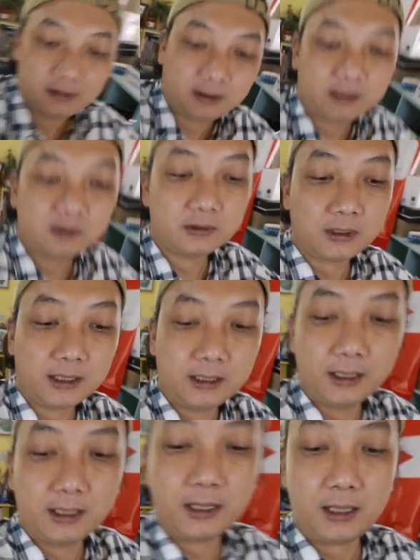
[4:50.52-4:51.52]
kan
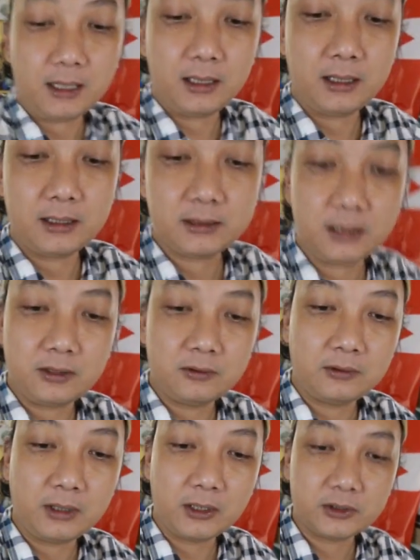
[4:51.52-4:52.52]
sutradara nggak nggak
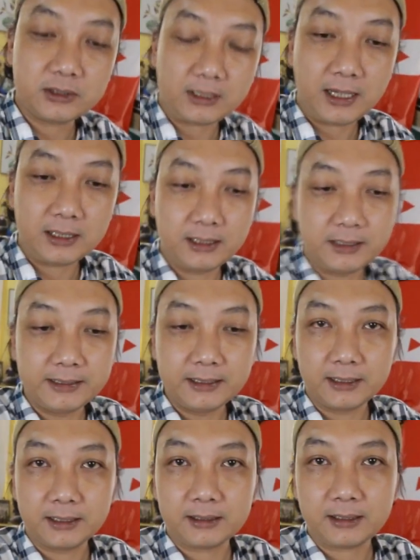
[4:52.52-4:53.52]
selalu harus ada di
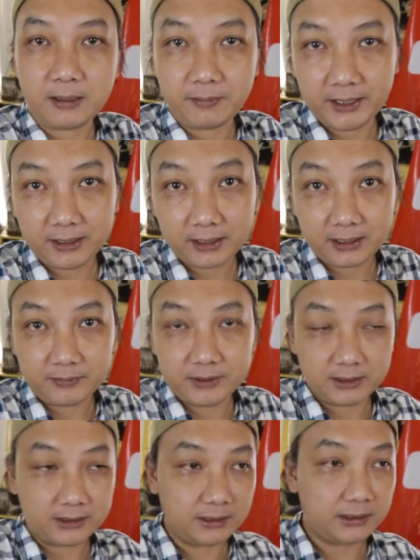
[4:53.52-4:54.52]
dekat kamera,
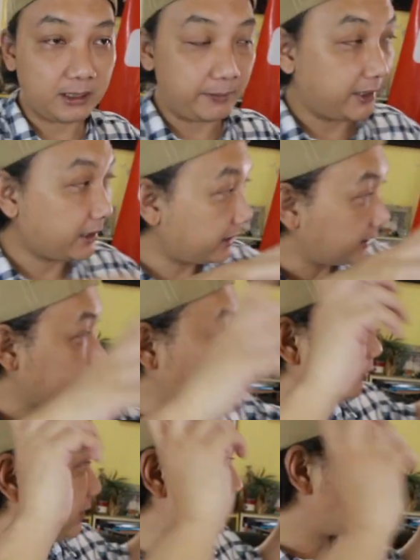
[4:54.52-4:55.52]
bisa jadi kameranya di
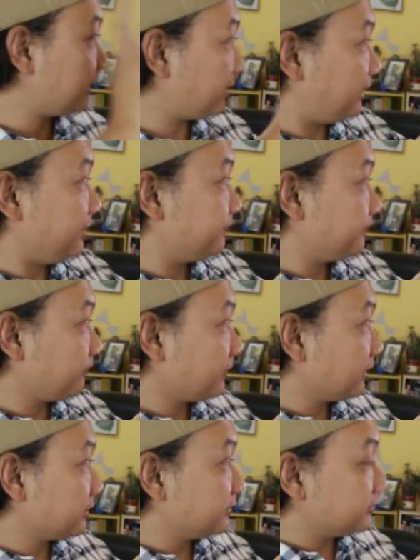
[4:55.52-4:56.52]
luar sana,
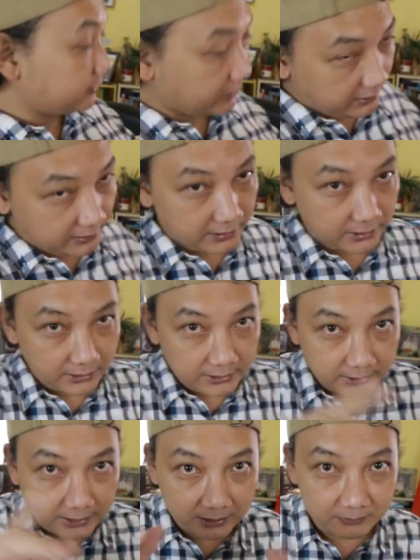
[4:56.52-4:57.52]
sutradaranya
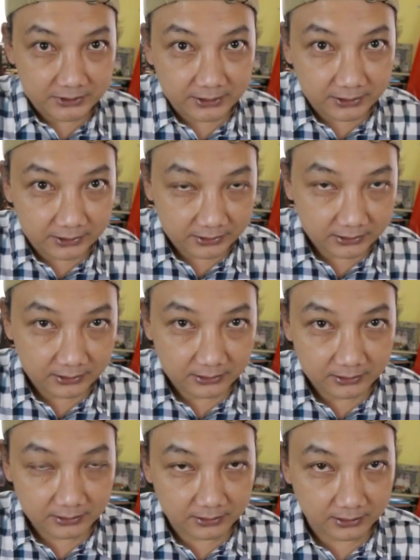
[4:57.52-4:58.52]
di dalam sini.
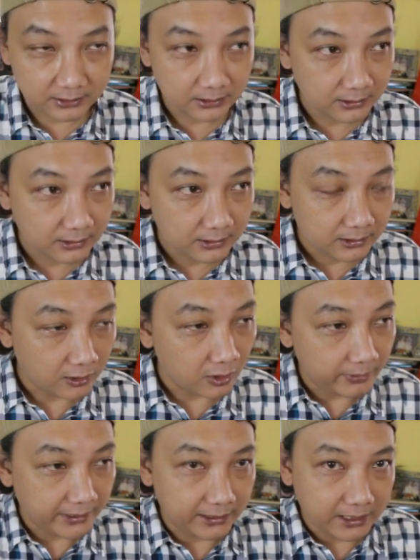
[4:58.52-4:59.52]
Dan
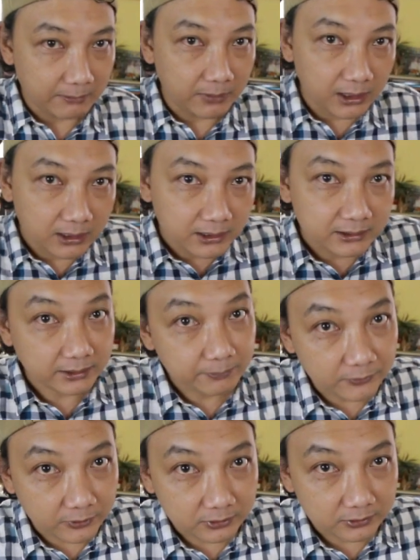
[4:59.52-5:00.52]
kalau pakai kabel kan
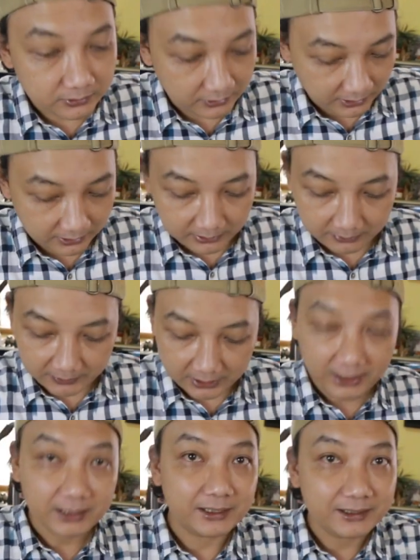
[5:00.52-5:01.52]
repot. Nah,
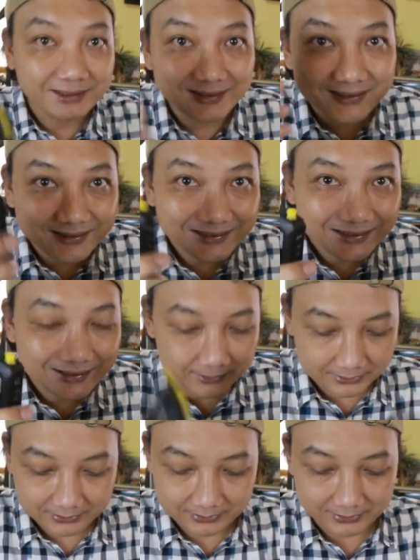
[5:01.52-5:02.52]
maka ada ini.
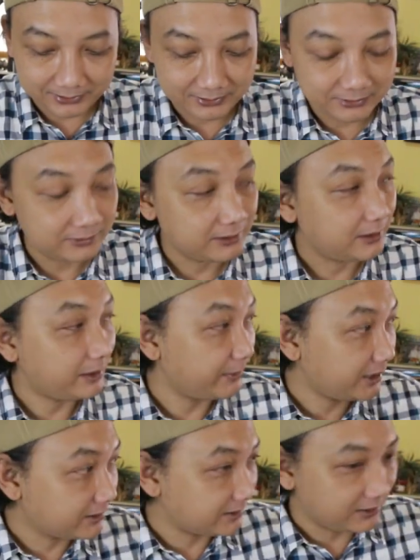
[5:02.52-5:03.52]
Jadi
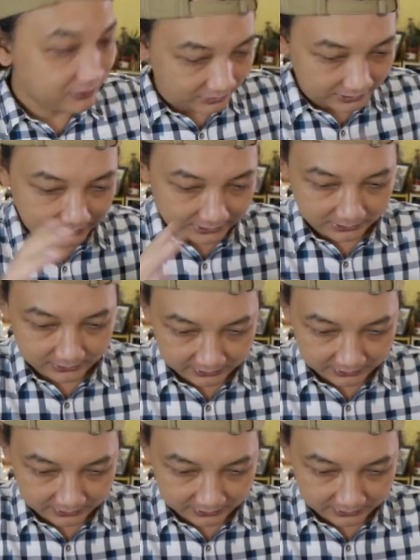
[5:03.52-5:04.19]
kamera sana sutradara di